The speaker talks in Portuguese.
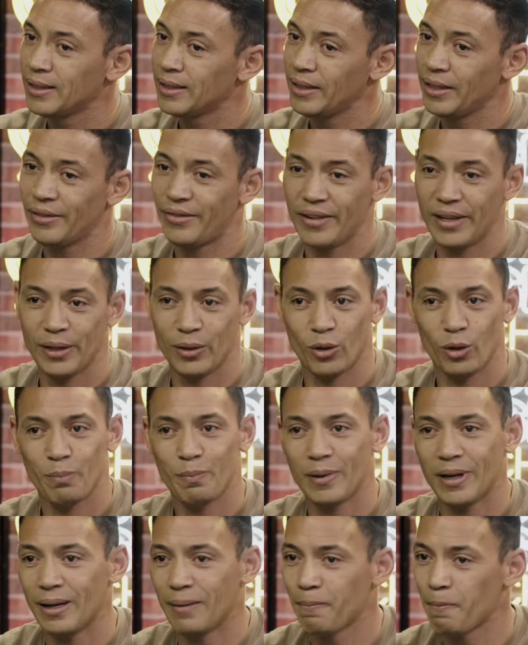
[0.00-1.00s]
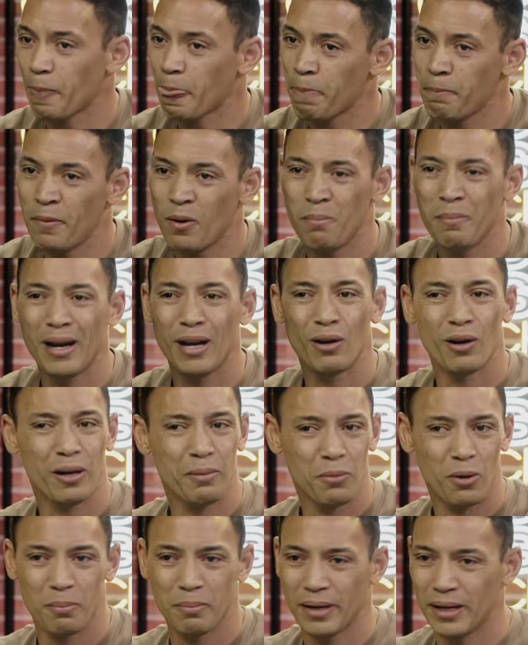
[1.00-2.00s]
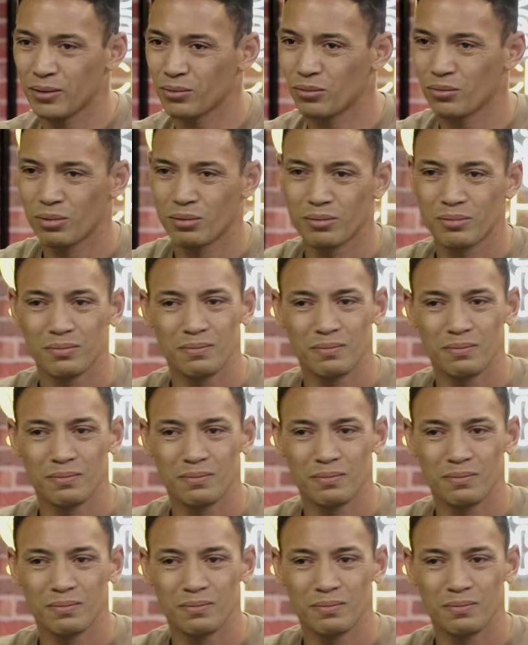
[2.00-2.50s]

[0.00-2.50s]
Eu falei, opa, meu melhor momento.